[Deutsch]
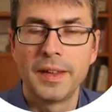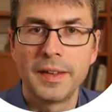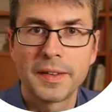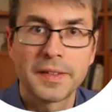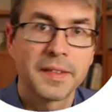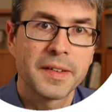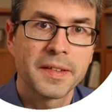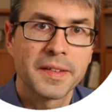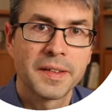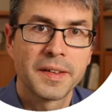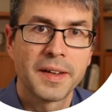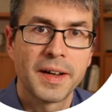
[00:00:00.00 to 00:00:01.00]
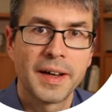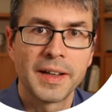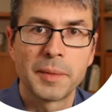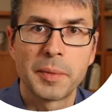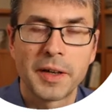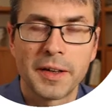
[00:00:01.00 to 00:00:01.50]
Ist das
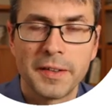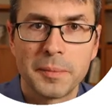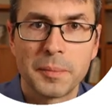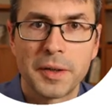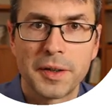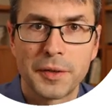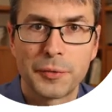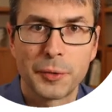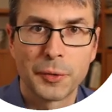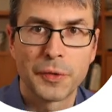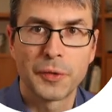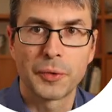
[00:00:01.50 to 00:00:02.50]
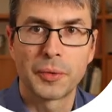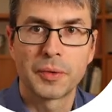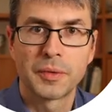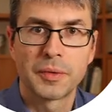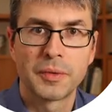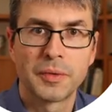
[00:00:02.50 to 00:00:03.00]
eine berechenbare Funktion?
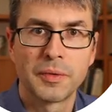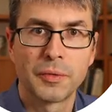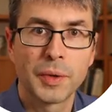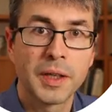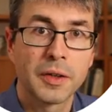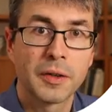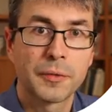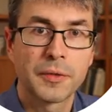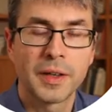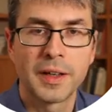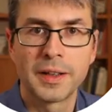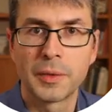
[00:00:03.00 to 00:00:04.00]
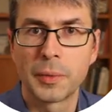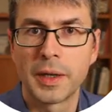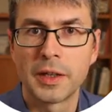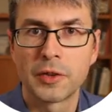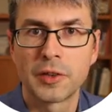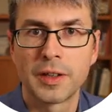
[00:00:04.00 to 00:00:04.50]
Wie oft eine
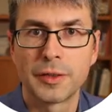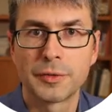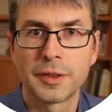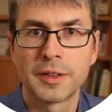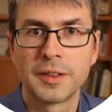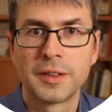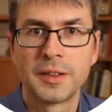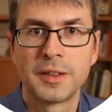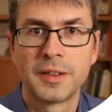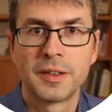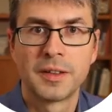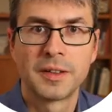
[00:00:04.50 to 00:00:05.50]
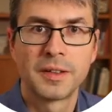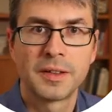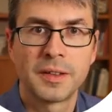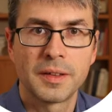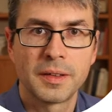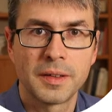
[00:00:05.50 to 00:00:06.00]
while-Schleife
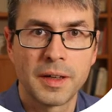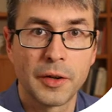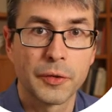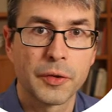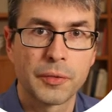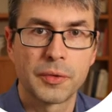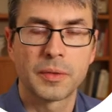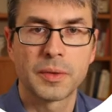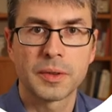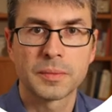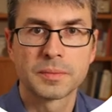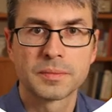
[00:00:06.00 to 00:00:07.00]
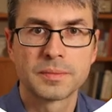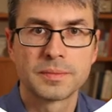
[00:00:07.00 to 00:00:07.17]
ausgeführt wird?